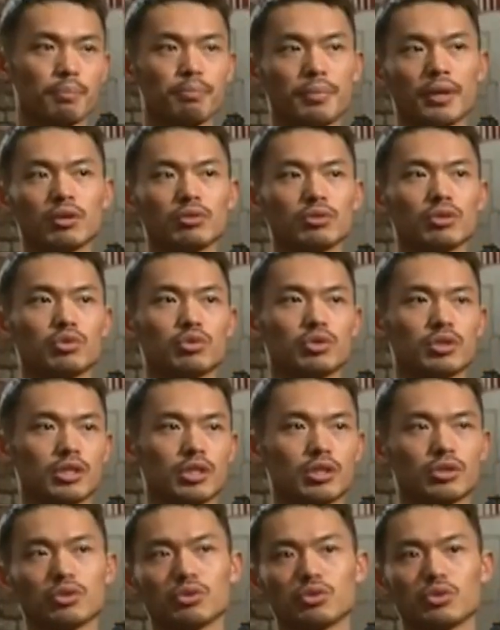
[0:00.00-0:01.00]
你很被动
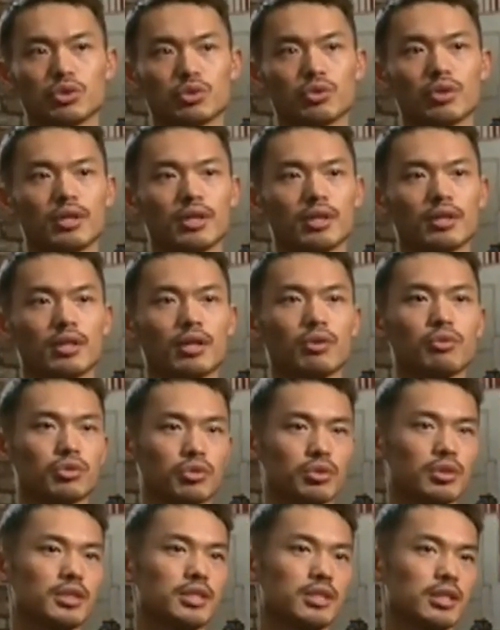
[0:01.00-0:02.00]
的去接受去训练，
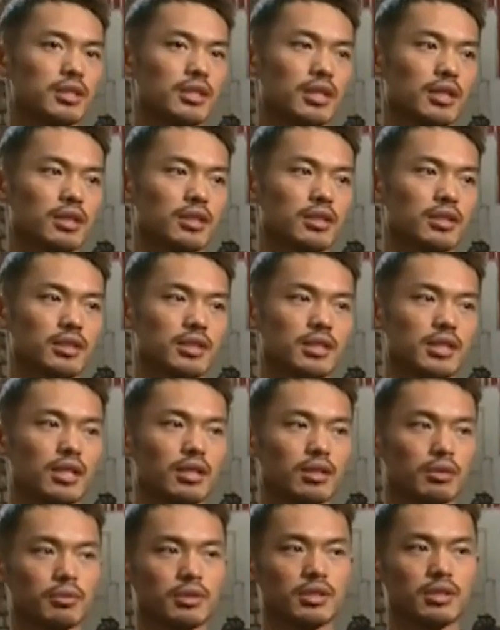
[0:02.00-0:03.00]
那我觉得现在
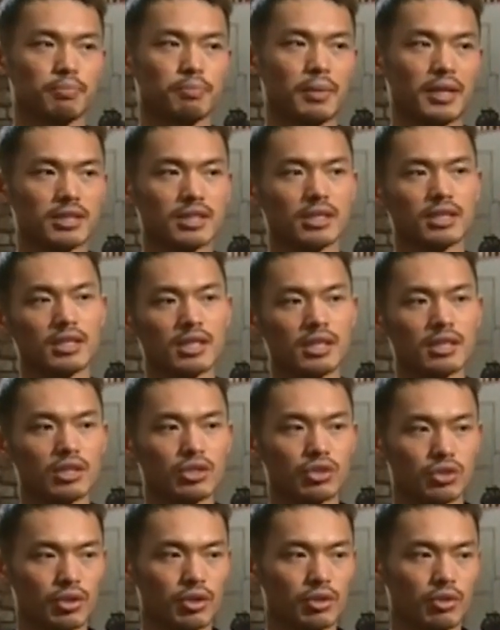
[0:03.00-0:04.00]
这样把自己
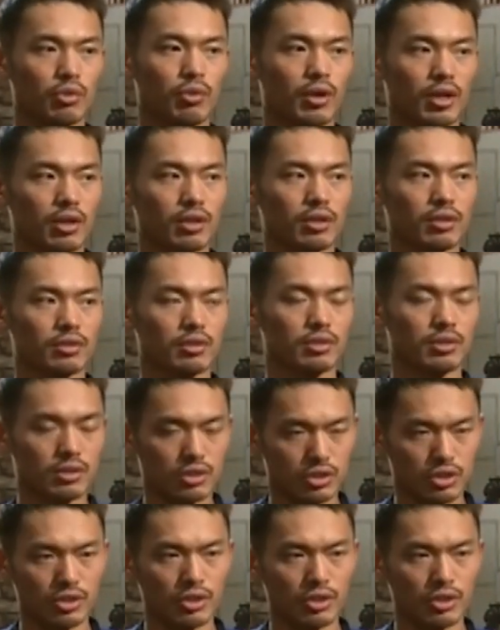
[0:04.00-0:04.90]
定义成职业运动员的话，